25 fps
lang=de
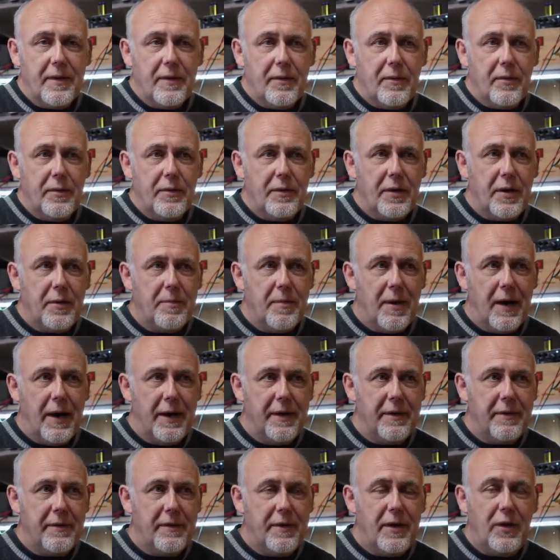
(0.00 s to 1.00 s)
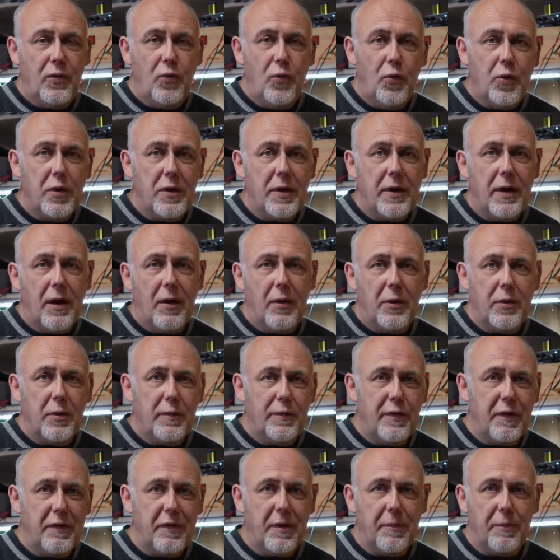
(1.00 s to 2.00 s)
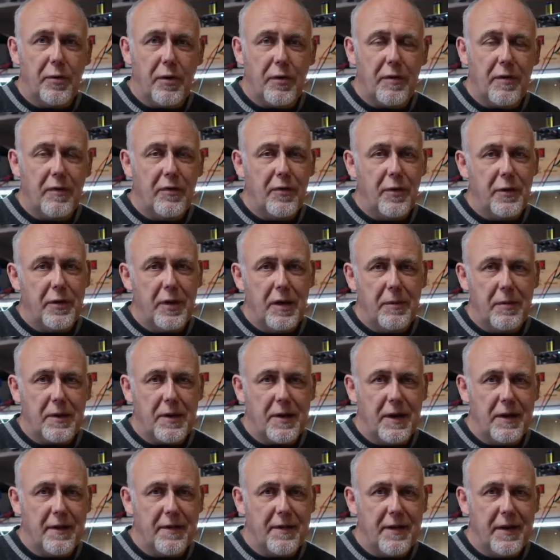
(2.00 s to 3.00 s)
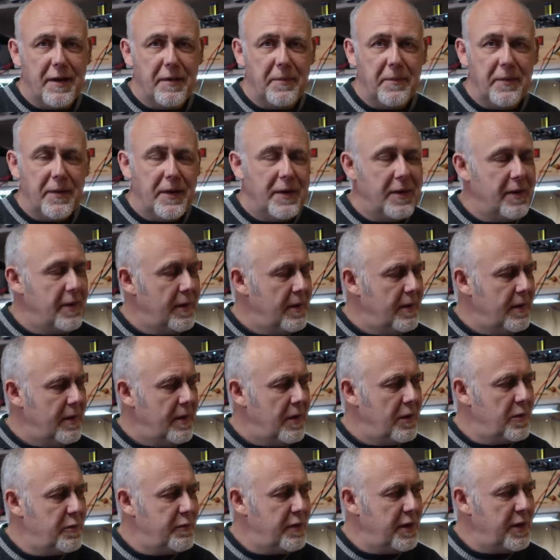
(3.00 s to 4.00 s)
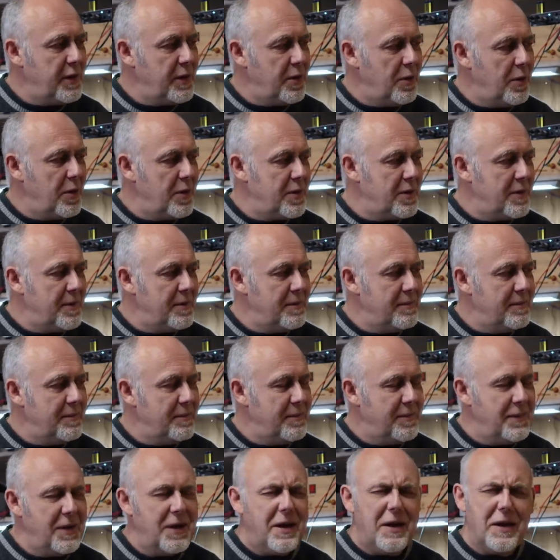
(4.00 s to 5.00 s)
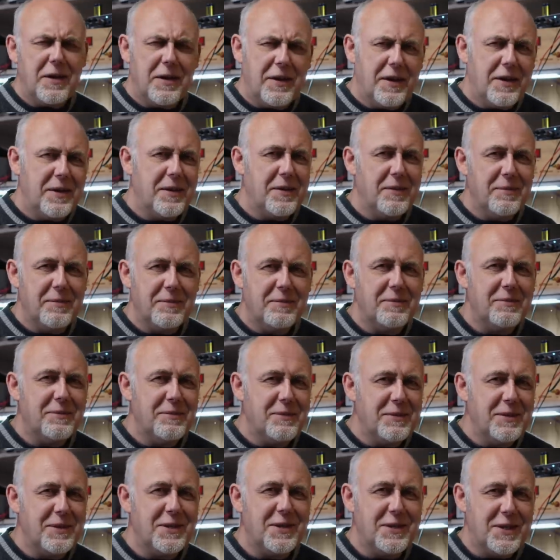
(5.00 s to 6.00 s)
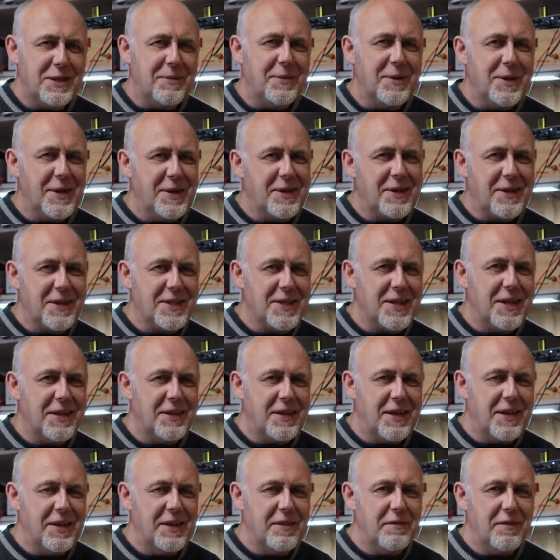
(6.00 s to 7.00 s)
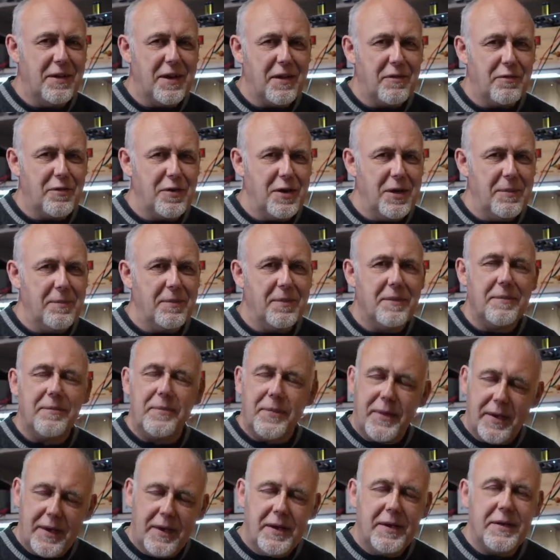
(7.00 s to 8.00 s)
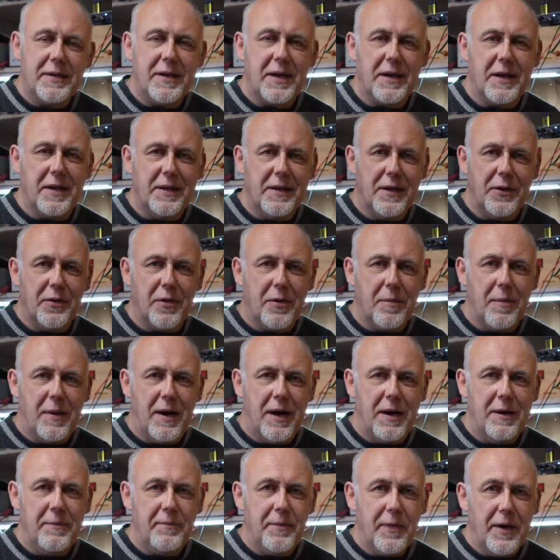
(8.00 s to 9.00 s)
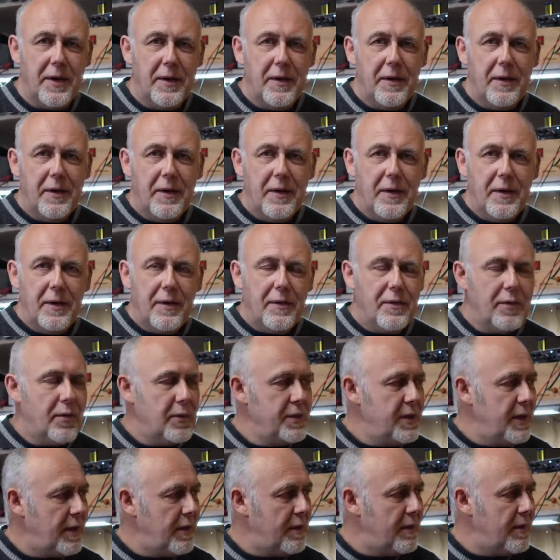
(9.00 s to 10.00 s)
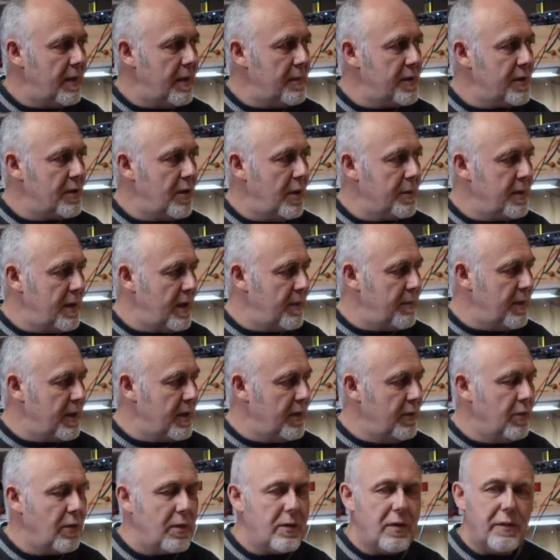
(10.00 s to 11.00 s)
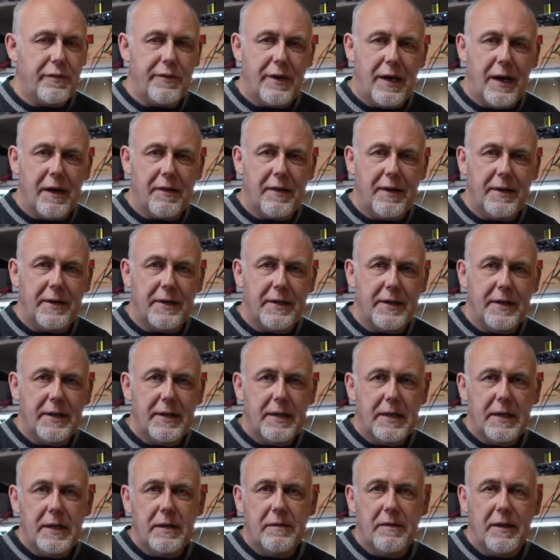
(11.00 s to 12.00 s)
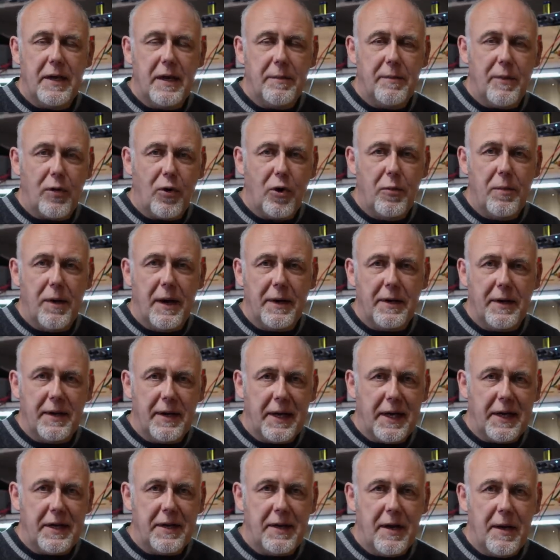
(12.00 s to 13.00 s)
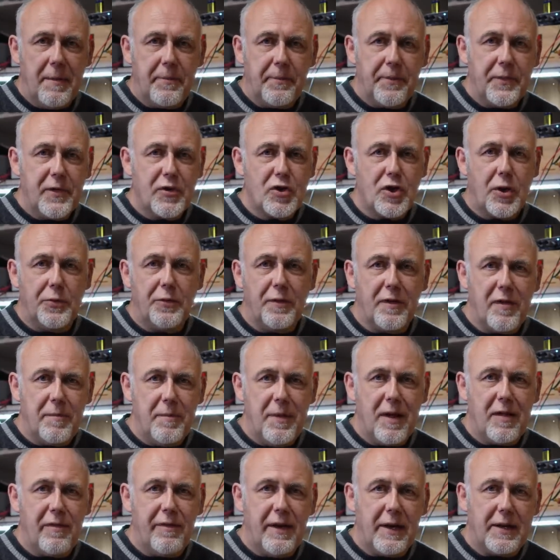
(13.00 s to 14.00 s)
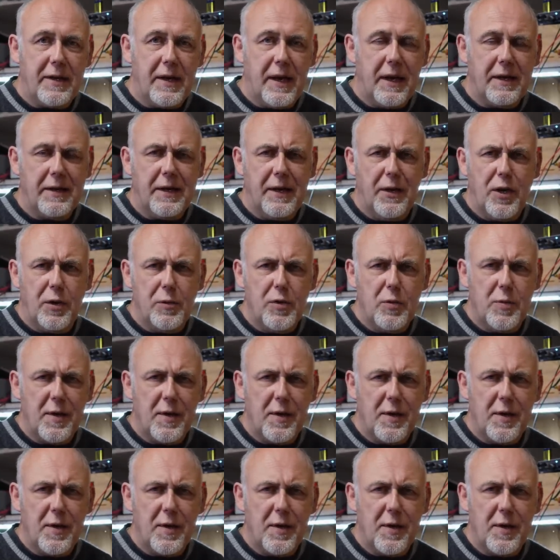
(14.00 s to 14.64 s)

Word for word: Und ich meine, die Güte der Audiophysik-Boxen sollte ja bekannt sein. Also fand ich auch ja, eigentlich ziemlich interessanter Hinweis von ihm. Danke dir nochmal. So, und jetzt habe ich, glaube ich, erstmal genug gefaselt. Wir gehen mal rüber an den Rechner, schauen uns Messwerte an, gehen nochmal